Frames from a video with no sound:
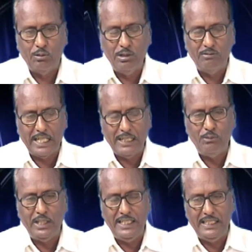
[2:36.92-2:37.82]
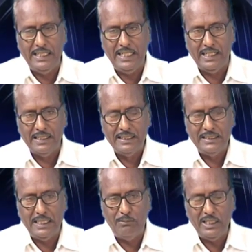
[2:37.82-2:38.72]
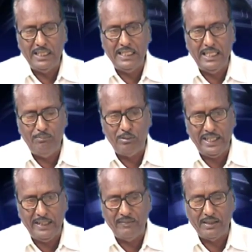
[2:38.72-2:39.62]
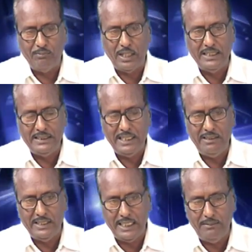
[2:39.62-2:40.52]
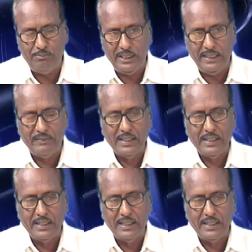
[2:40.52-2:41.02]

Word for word: ஒரு வரைமுறை இல்லையே தமிழர் நெறிப்படி பகுத்தறிவு நெறிப்படி